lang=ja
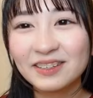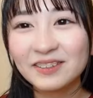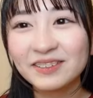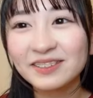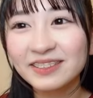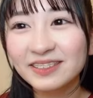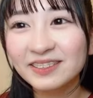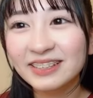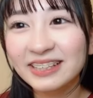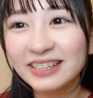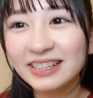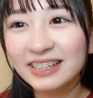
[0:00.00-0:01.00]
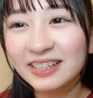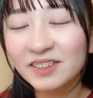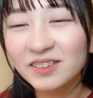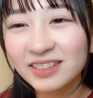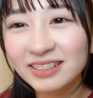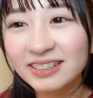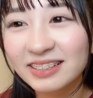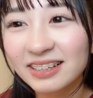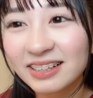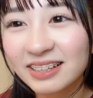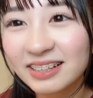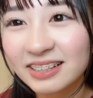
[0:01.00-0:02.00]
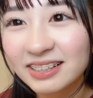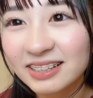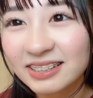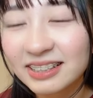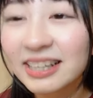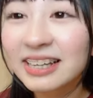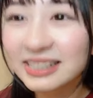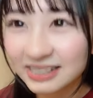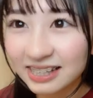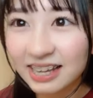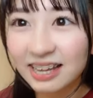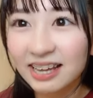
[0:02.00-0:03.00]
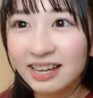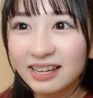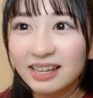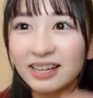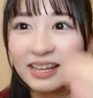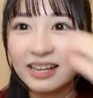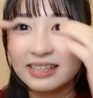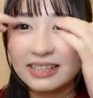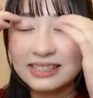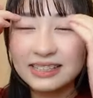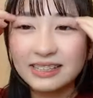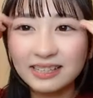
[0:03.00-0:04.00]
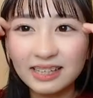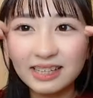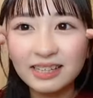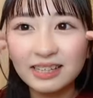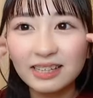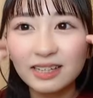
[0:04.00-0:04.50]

本当によかったでですね私がね